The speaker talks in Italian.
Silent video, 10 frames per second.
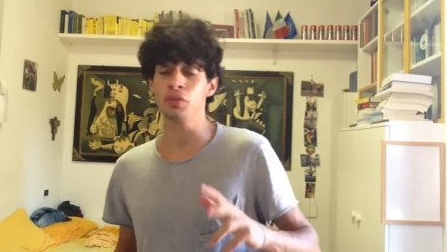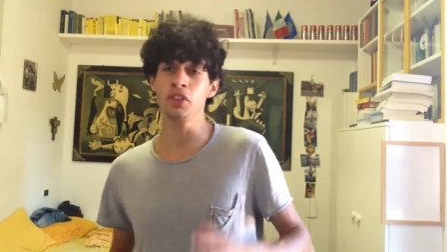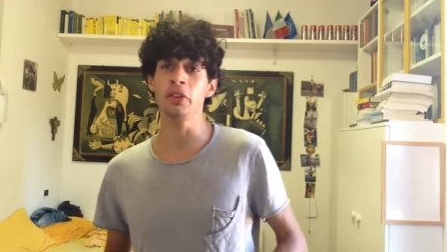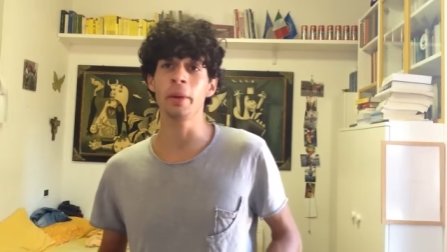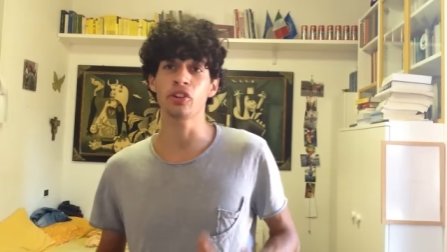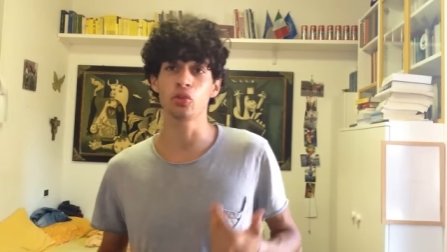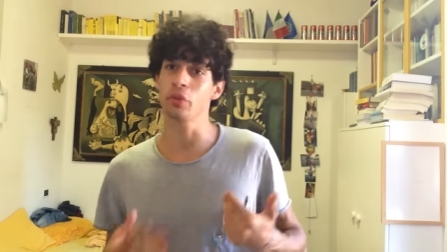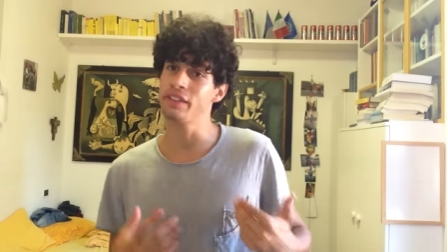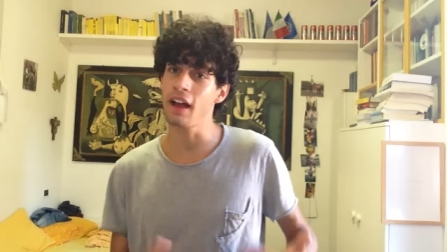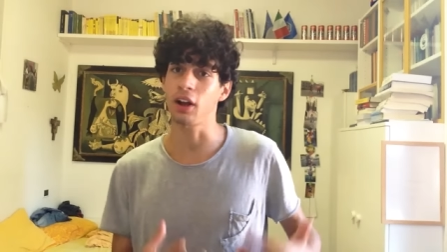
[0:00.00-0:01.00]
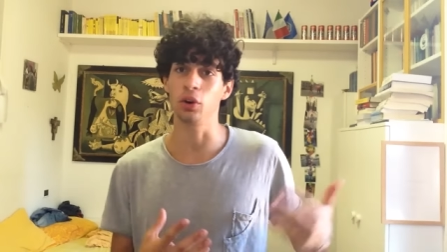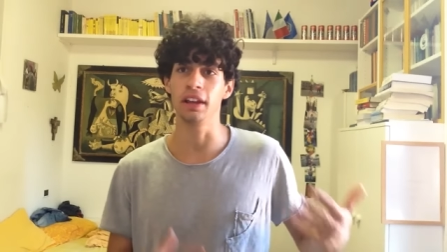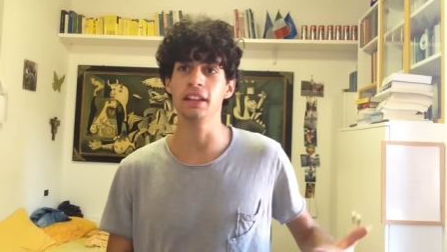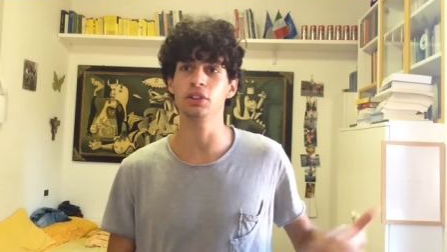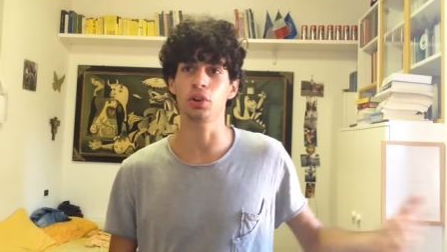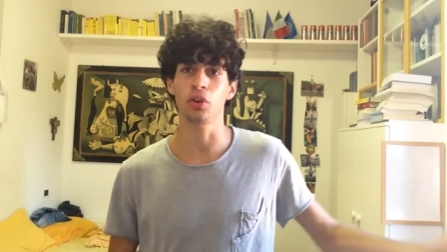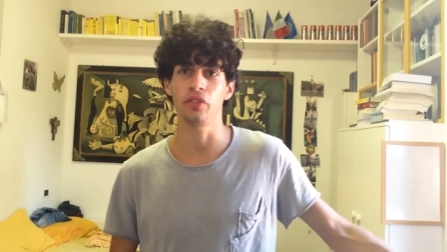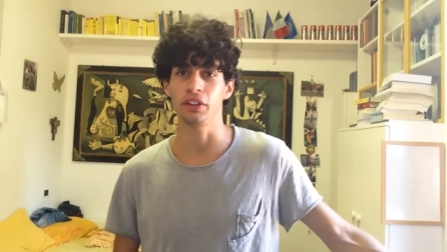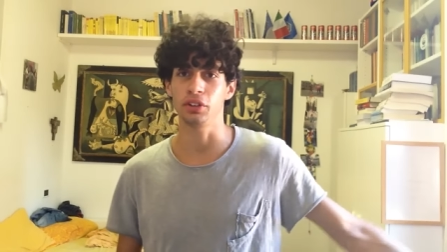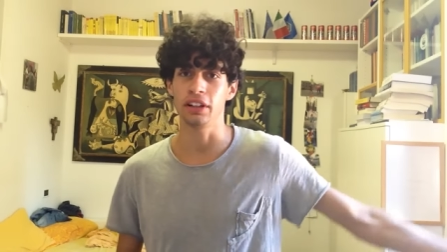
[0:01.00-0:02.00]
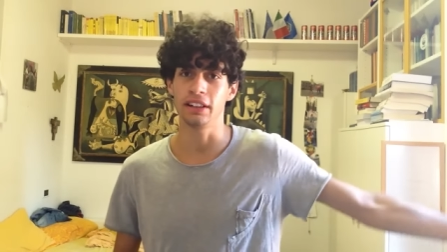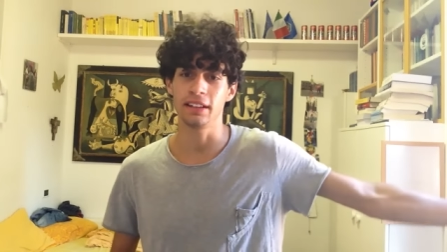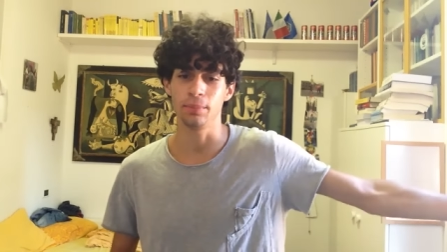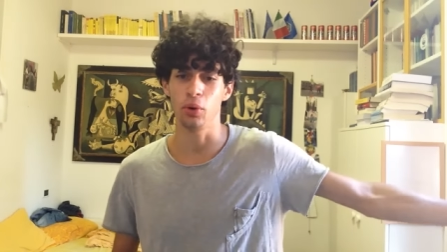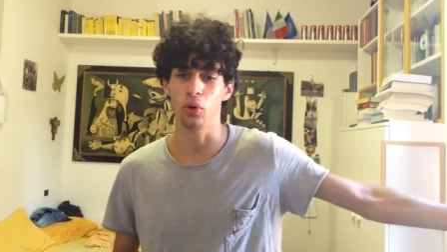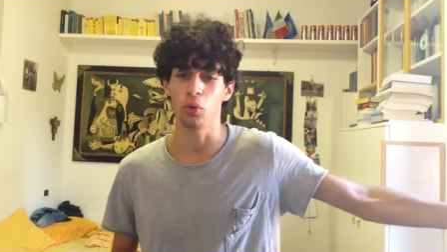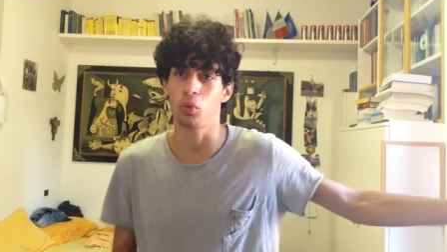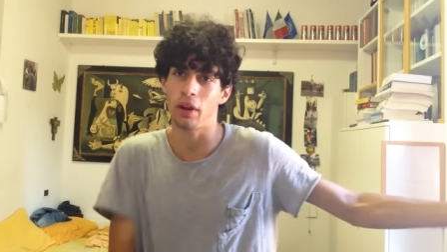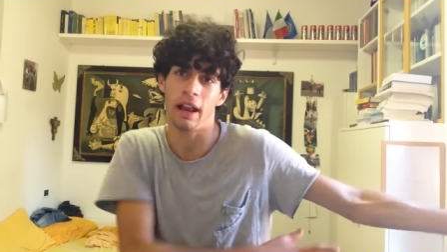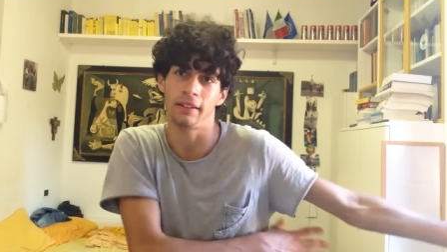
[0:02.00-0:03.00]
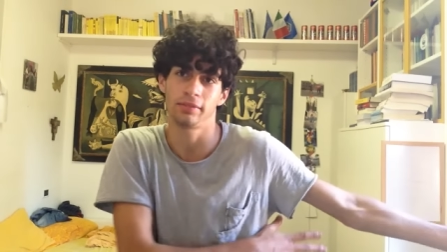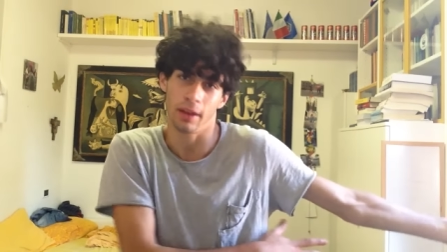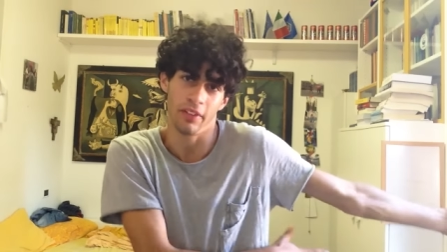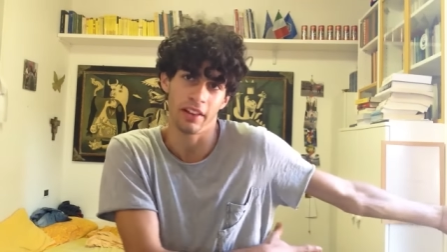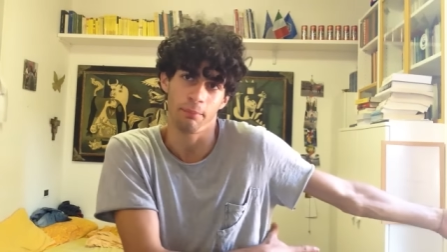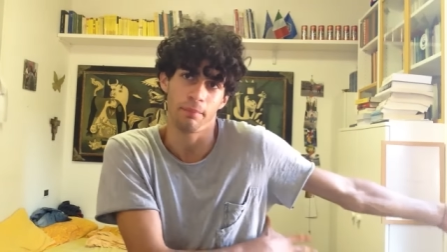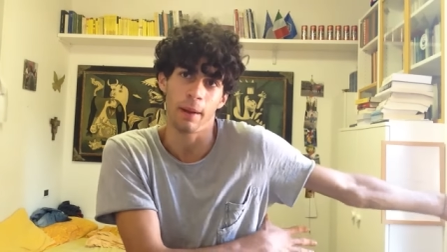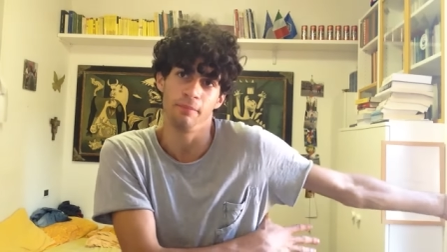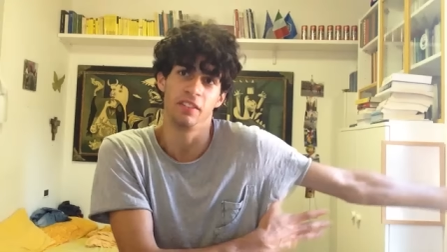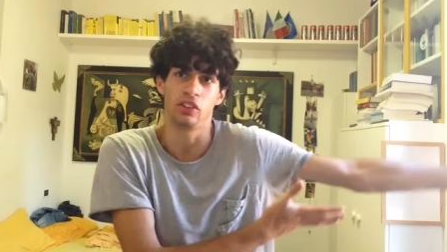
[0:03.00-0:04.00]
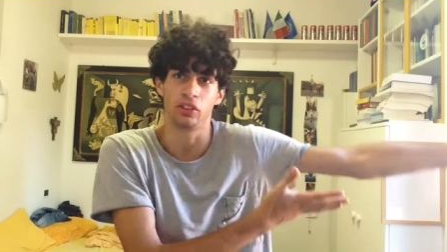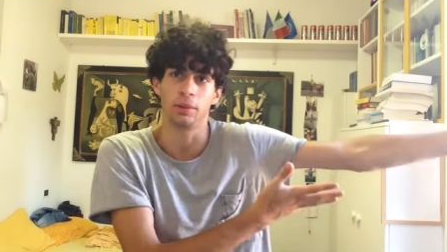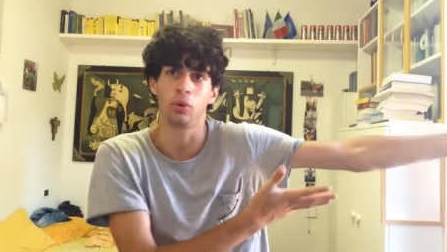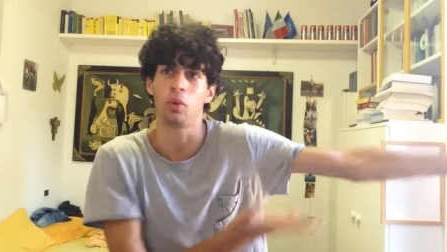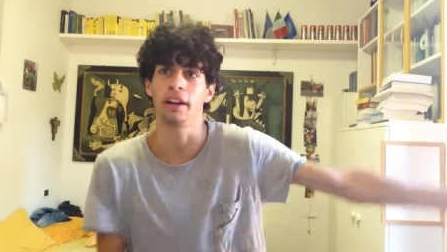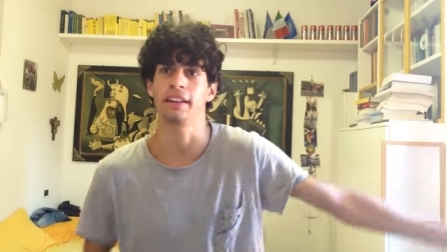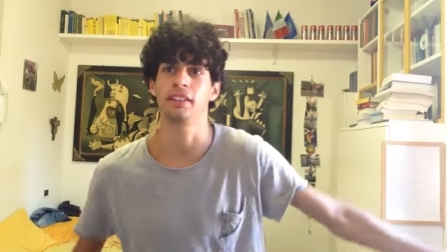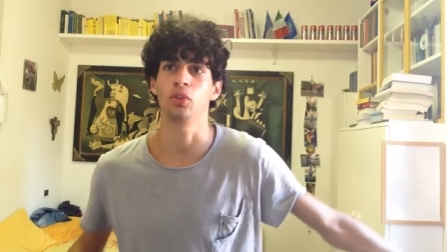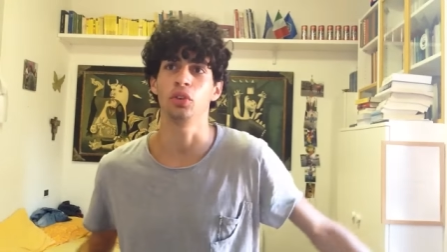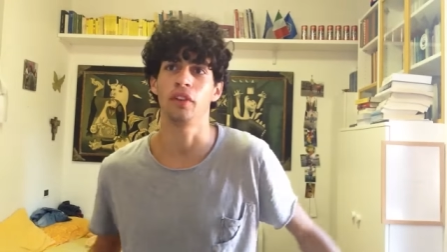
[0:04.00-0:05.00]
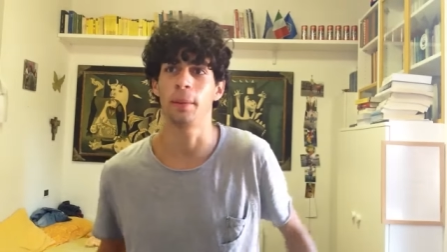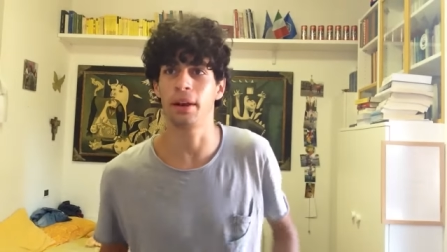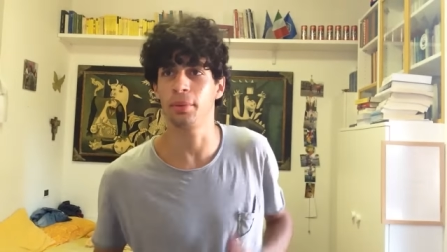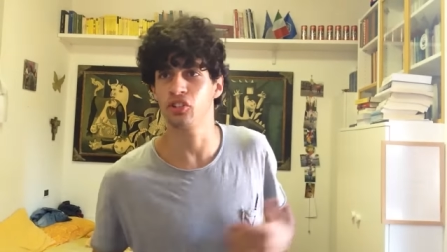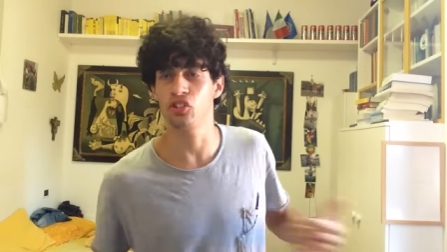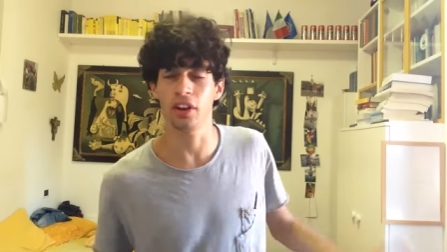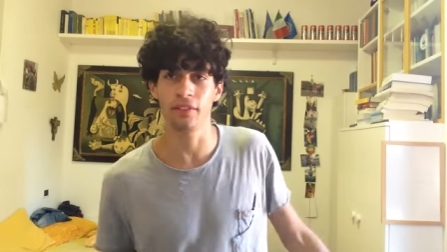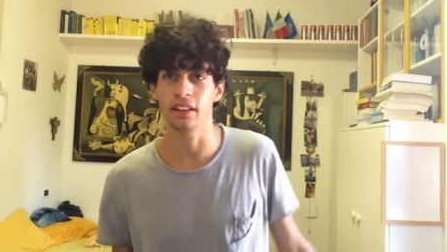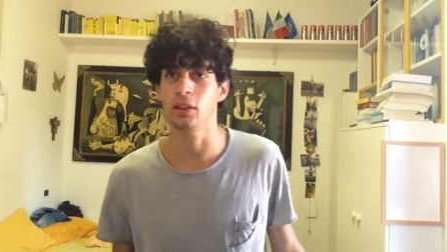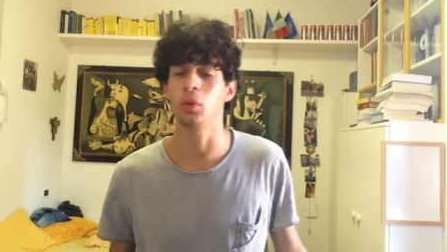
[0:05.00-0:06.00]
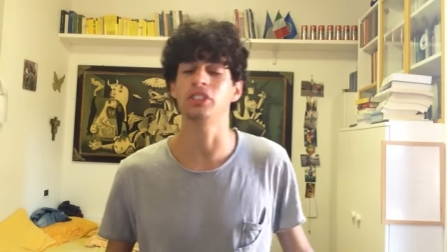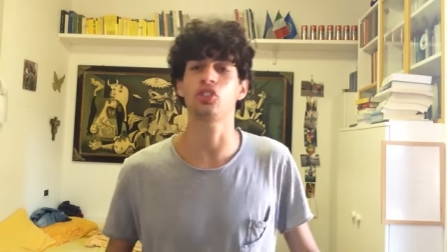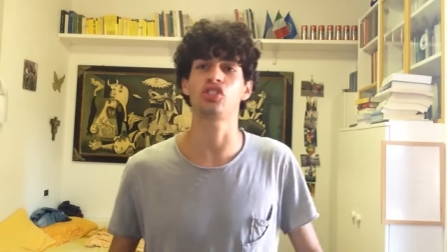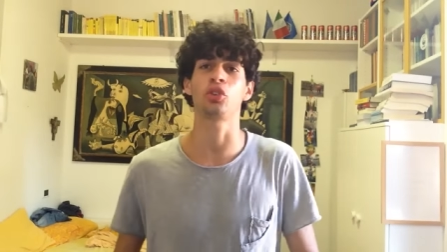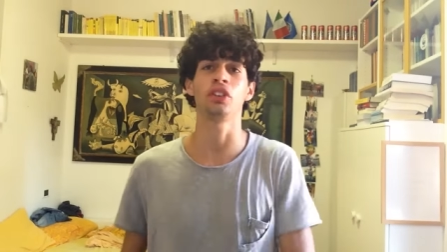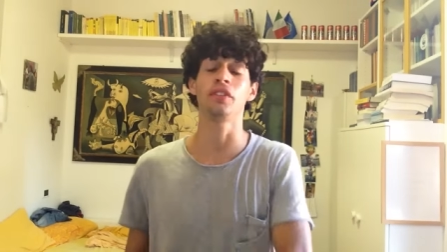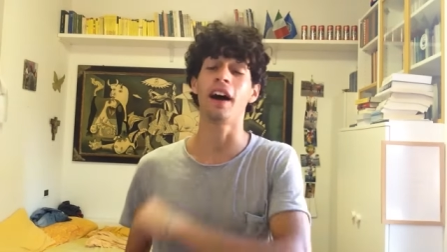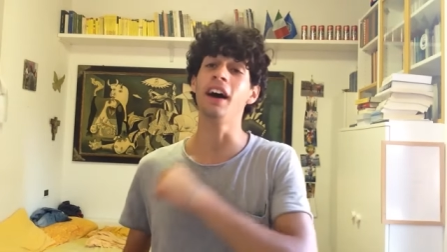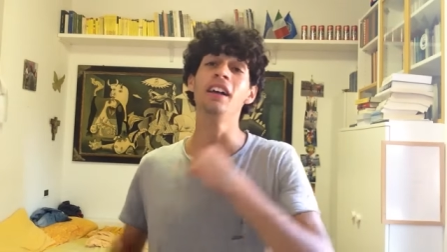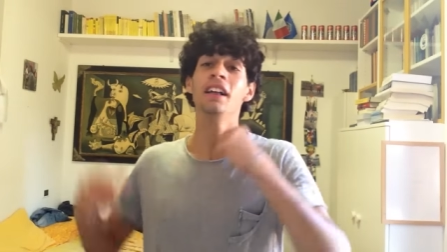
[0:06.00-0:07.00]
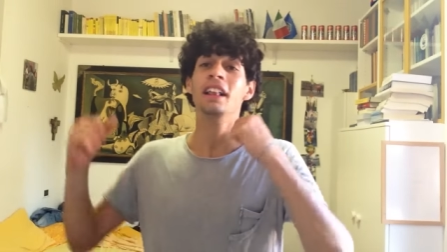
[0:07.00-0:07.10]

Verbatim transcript: Ho visto che vi piacciono un sacco le intro che ho fatto del tipo quella che avete visto tipo qualche secondo fa, per la precisione 24 secondi fa.